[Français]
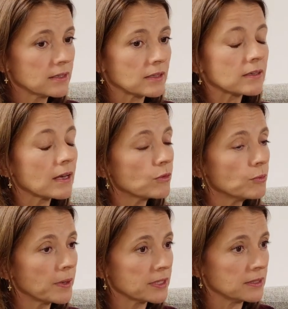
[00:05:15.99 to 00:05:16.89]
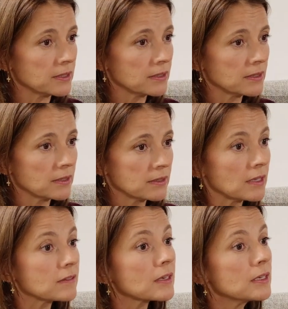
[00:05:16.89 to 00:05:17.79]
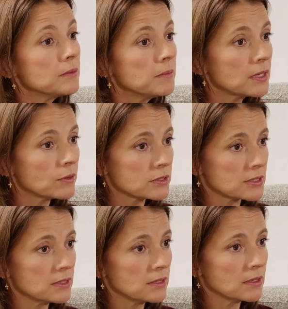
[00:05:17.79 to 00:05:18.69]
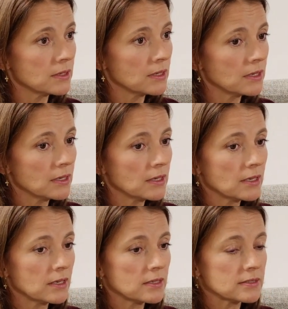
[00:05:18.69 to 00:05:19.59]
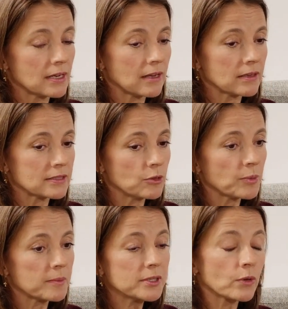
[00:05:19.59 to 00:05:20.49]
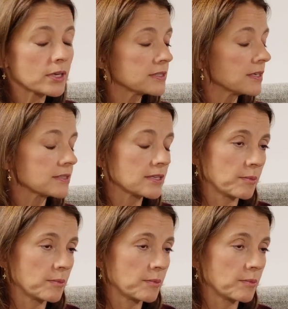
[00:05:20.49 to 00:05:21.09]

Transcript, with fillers: d'être accompagnée, d'être aimée aussi, ça lui permet de rester à sa